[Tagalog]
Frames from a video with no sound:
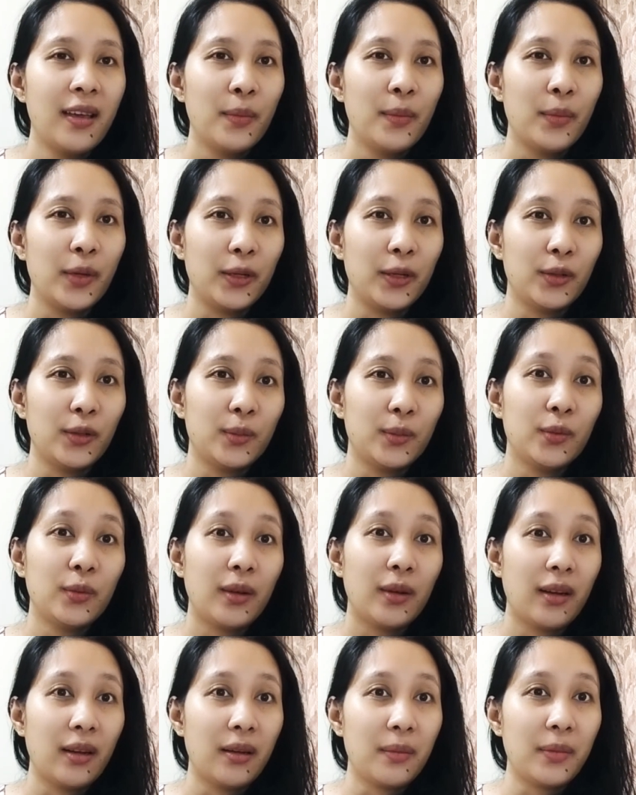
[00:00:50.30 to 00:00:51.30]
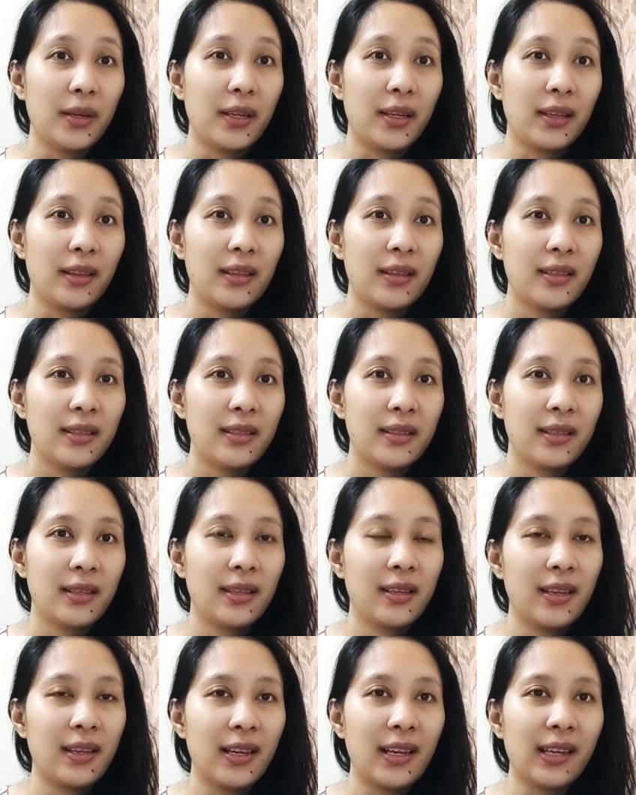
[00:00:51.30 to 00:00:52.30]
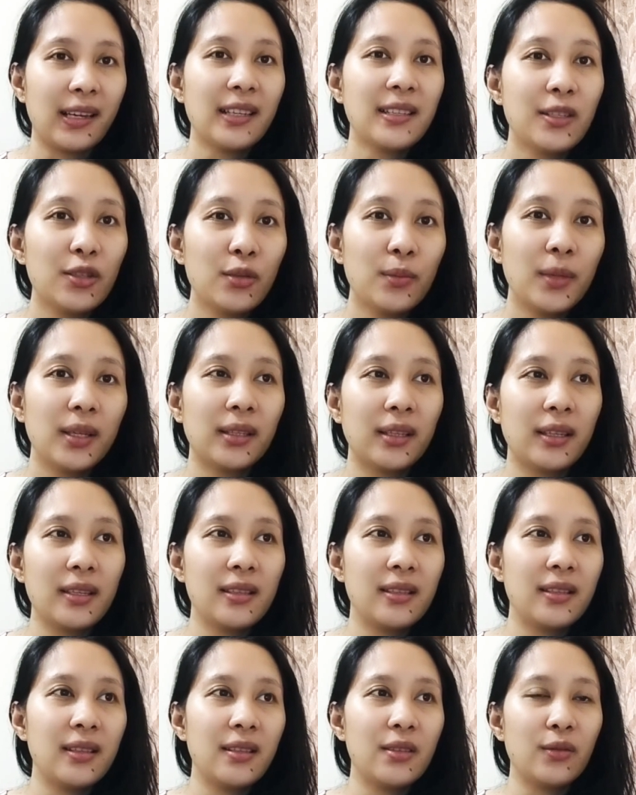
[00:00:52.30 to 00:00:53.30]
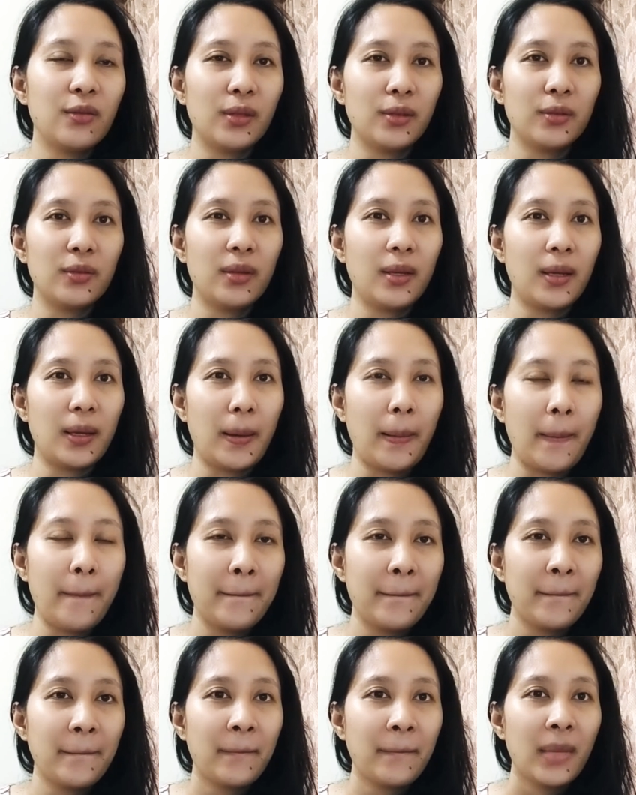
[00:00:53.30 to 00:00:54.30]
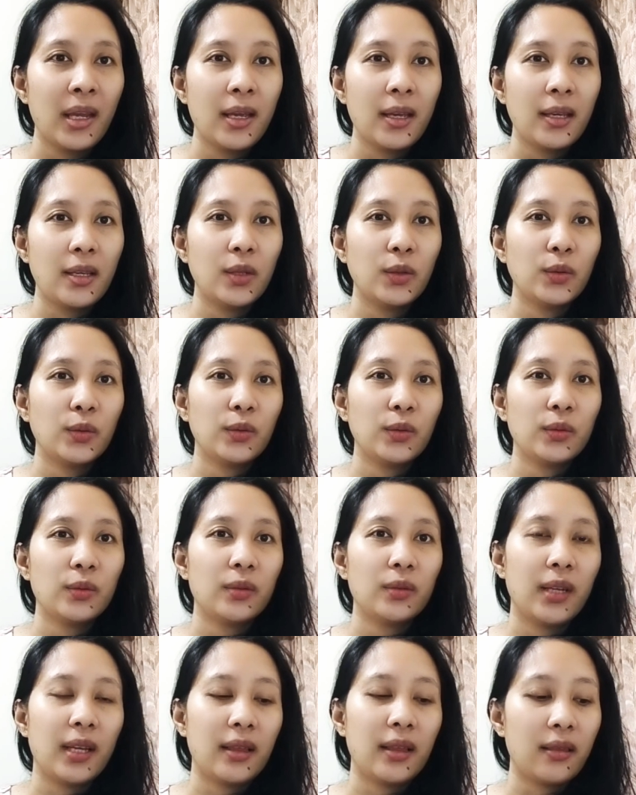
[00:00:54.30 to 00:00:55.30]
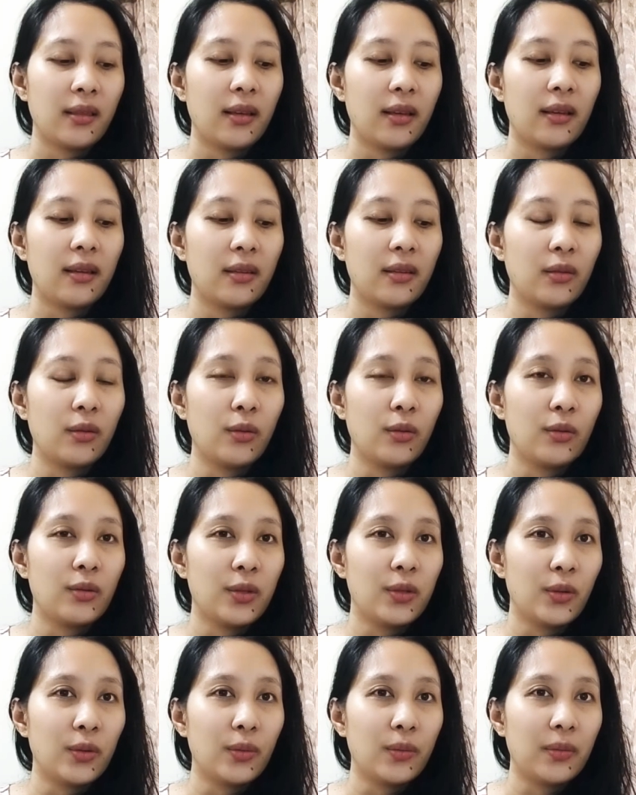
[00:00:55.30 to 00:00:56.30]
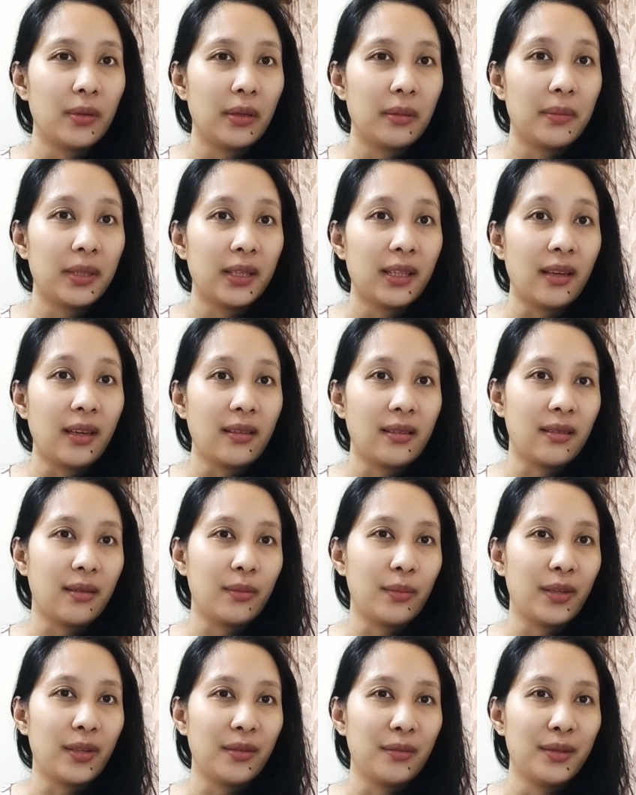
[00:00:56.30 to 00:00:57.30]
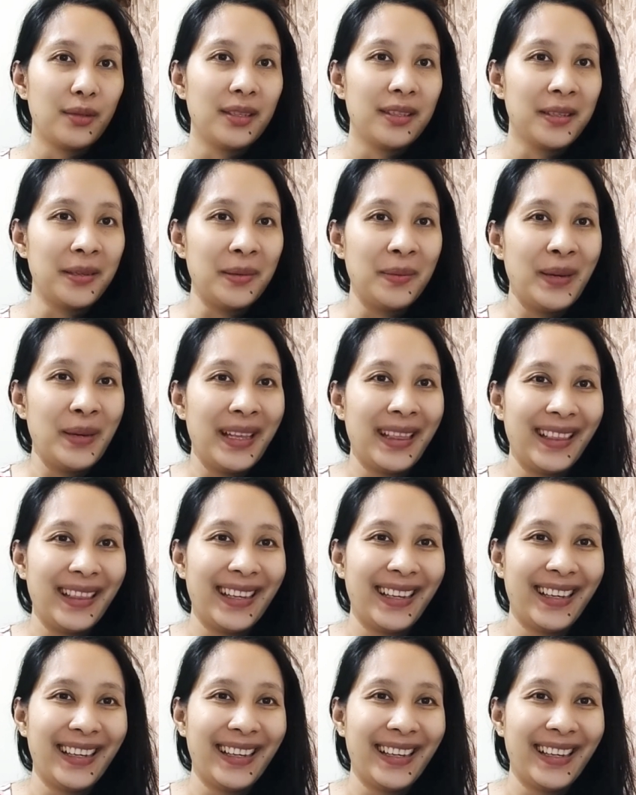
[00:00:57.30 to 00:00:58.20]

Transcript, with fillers: Pwedeng kumuha para at least... Kasi tumataas din yung ano eh yung rate ng gold. So, pag mataas na, pwede mo na sibenta.